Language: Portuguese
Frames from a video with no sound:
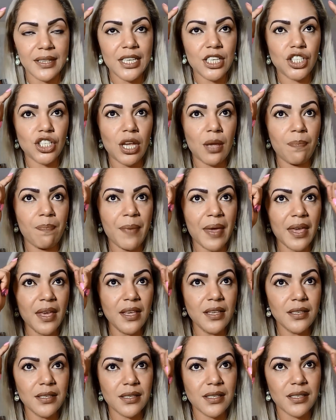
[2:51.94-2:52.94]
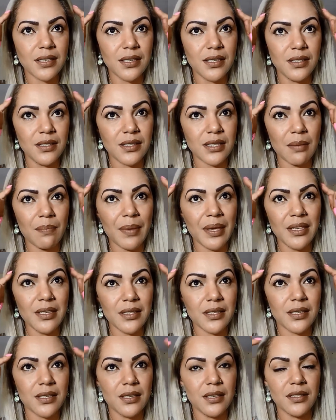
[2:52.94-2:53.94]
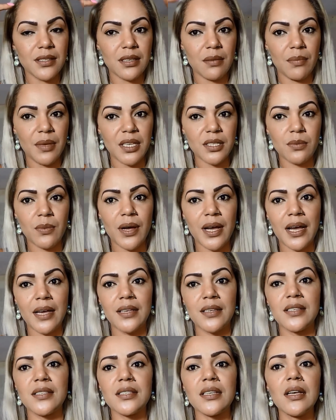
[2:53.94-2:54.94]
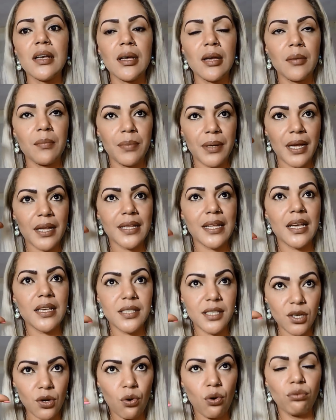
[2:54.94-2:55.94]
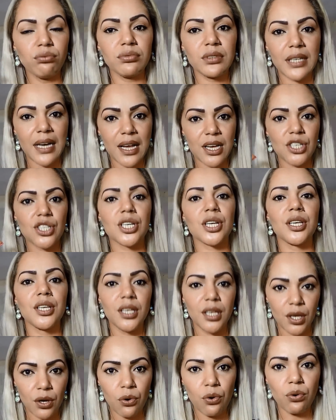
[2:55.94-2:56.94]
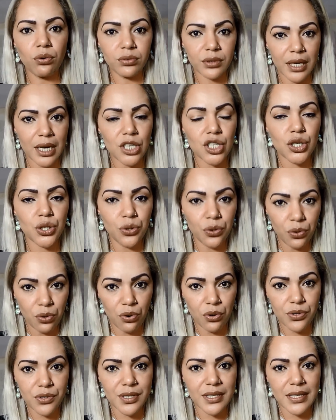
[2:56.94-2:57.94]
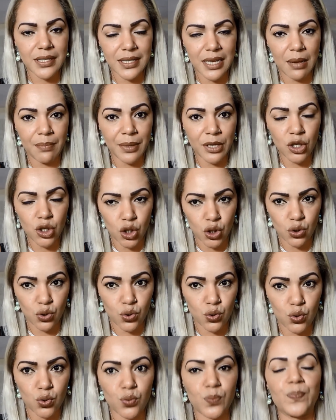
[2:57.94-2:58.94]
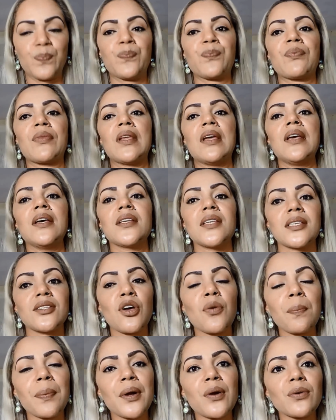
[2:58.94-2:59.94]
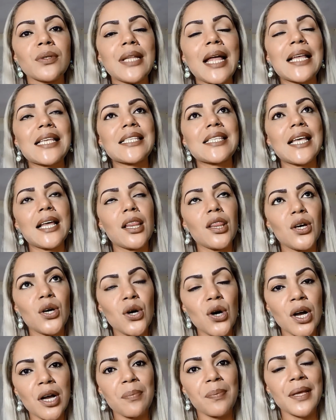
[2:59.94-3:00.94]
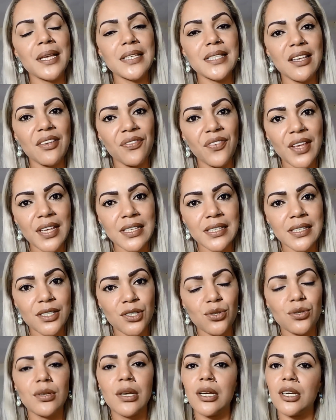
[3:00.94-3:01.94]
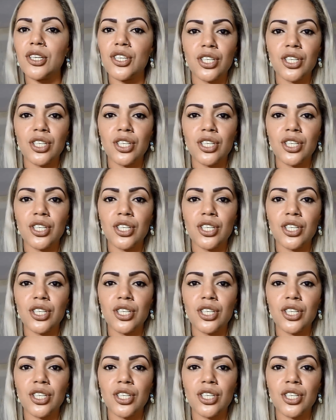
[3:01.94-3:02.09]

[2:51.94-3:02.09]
Deixei bem cinza, bem cinza mesmo a raiz, pra dar esse contraste aqui, que é o contraste que eu gosto, vocês sabem disso. Vocês vão me perguntar, você é louca, por que você fez isso?